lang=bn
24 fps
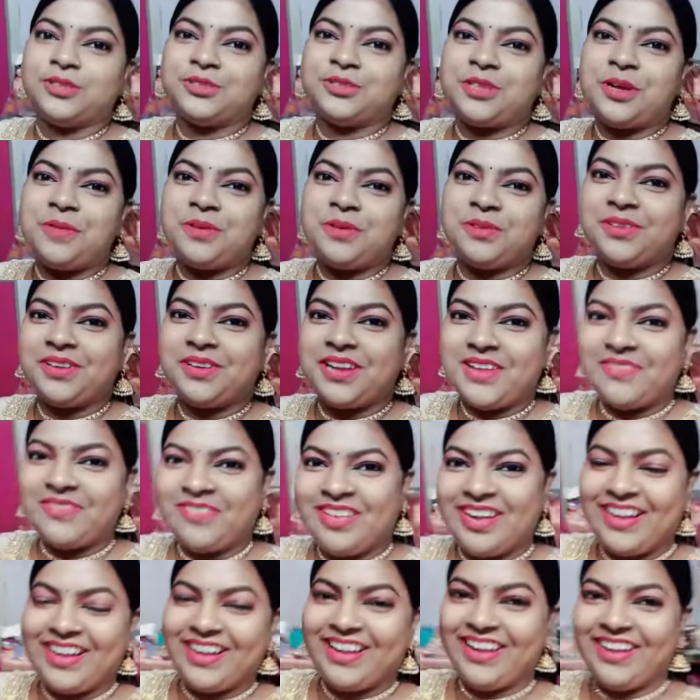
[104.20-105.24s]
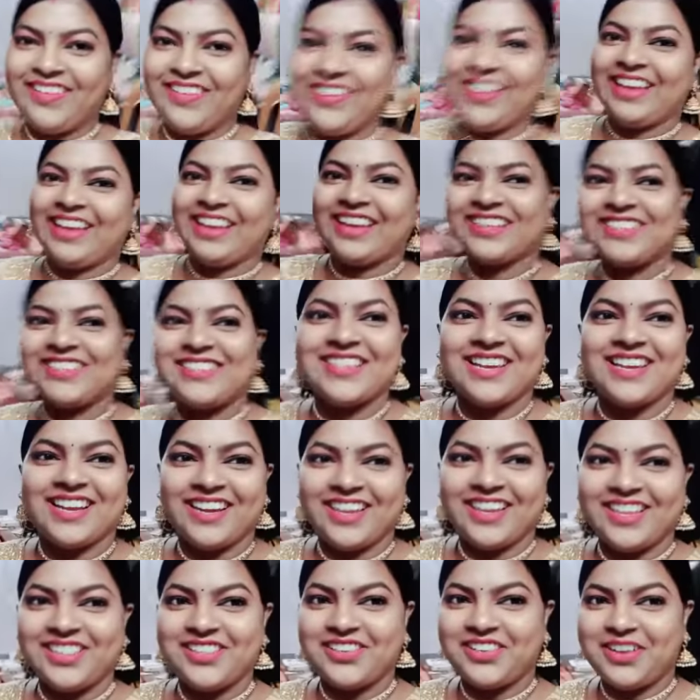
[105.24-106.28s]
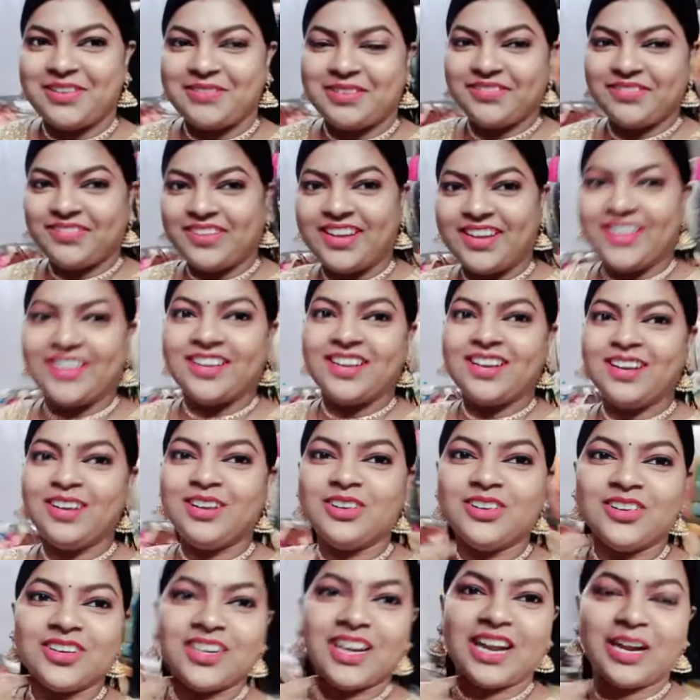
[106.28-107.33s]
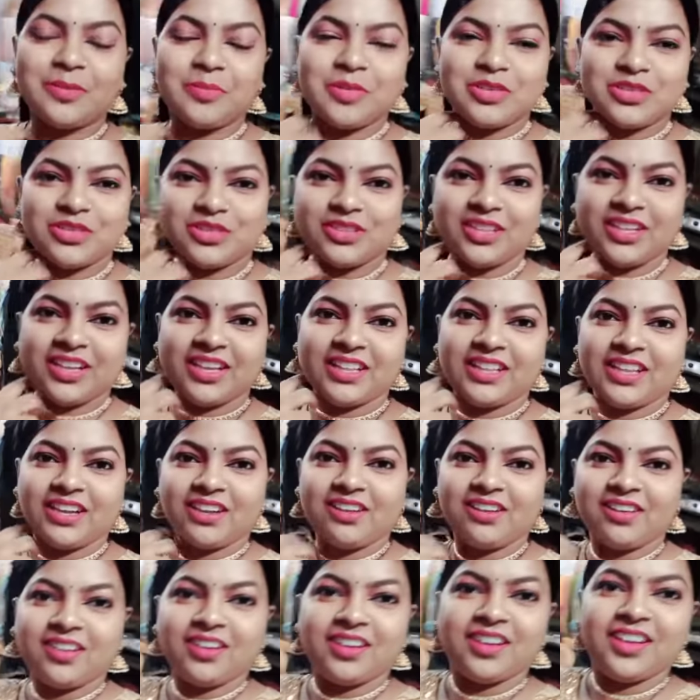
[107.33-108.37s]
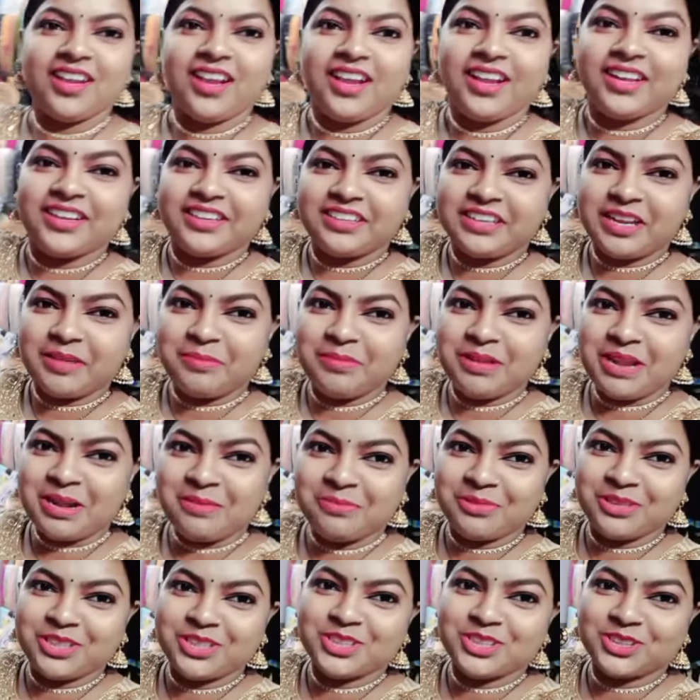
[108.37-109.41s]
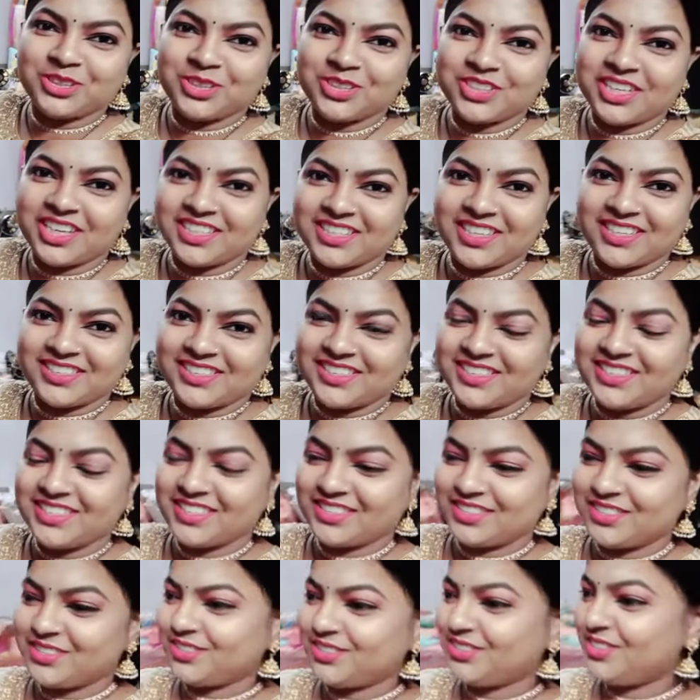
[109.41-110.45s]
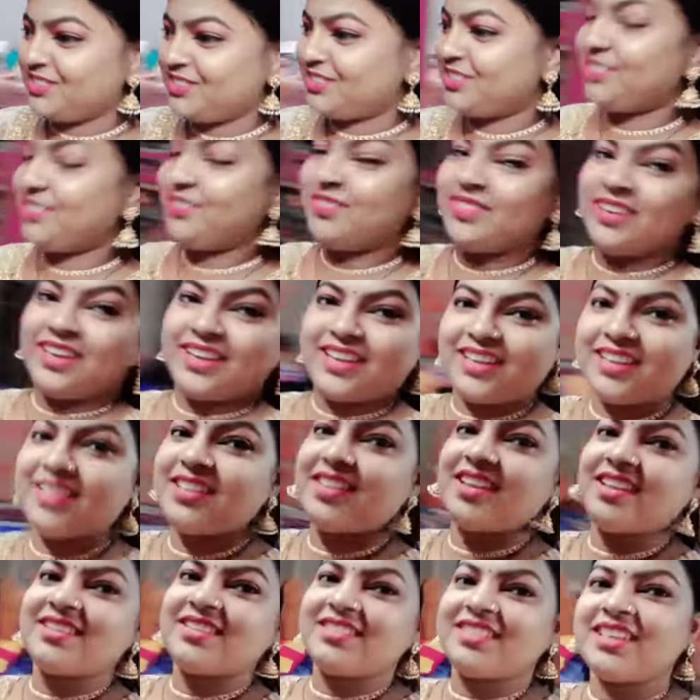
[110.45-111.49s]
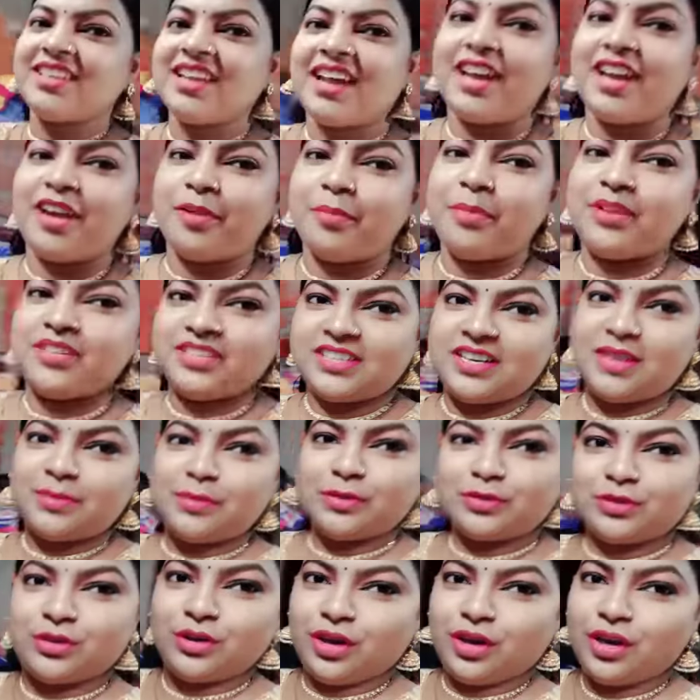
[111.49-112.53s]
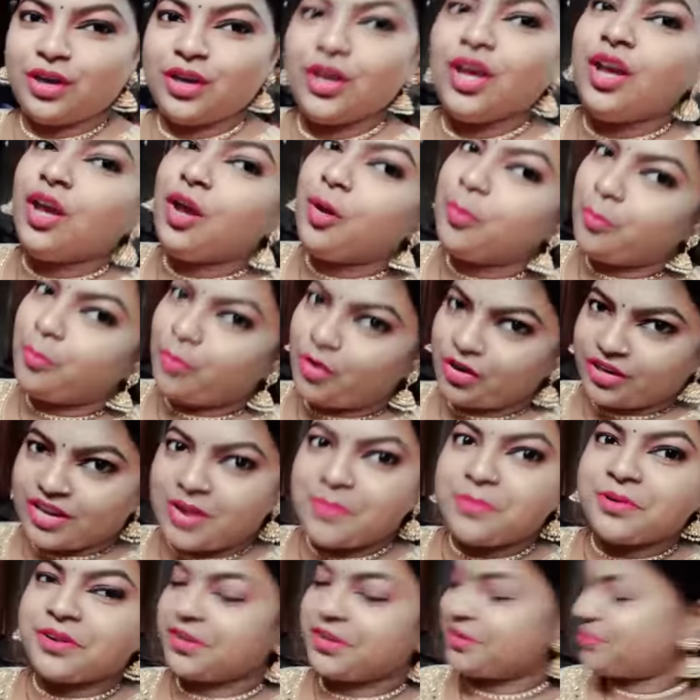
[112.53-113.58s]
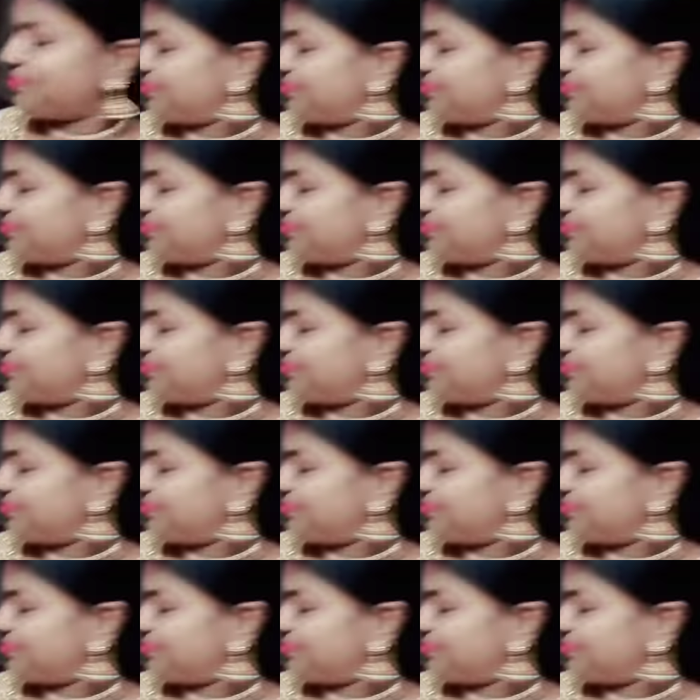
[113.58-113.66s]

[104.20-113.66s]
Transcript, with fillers: তো বন্ধুরা আমি রেডি হয়ে গেছি আর এই দেখো আমার ফাইনাল লোক আর পিছন দিকে দেখো টেবিলের মধ্যে যত সাজার জিনিস আছে ওগুলো সব রেখে দিয়েছি আর বিছানাপত্র মোটামুটি